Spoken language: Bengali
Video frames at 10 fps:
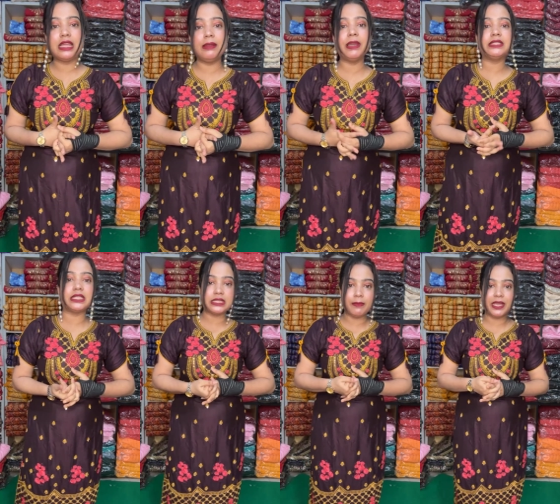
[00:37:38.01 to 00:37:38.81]
ডেলিভারি
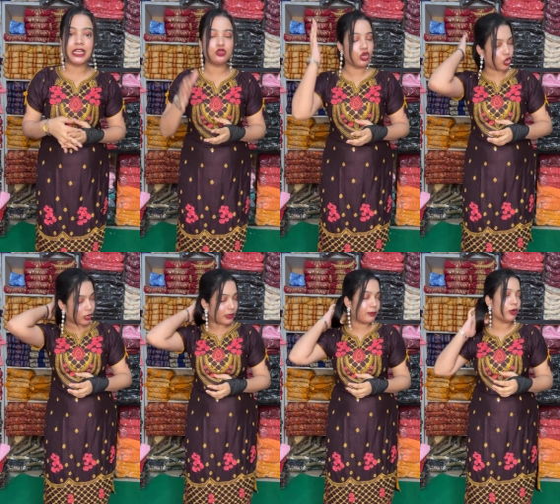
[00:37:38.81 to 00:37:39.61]
চার্জটা বিকাশ করে
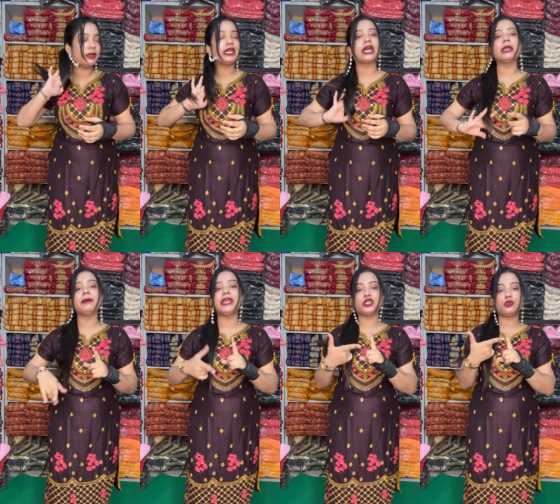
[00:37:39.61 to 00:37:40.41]
কনফার্ম করবেন ঢাকার
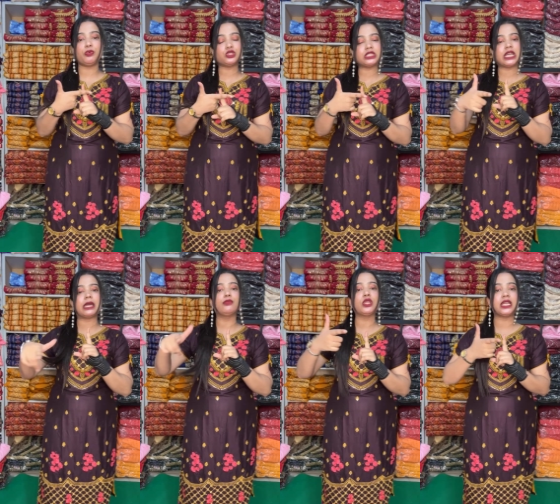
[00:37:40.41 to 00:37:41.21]
বাইরে একশো পঞ্চাশ
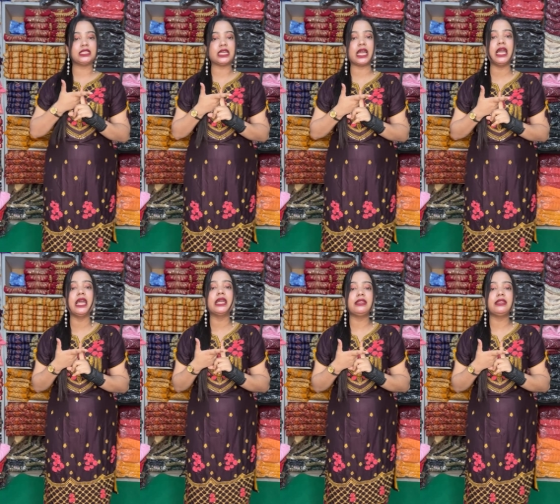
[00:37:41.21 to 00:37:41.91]
ঢাকার মধ্যে আশি টাকা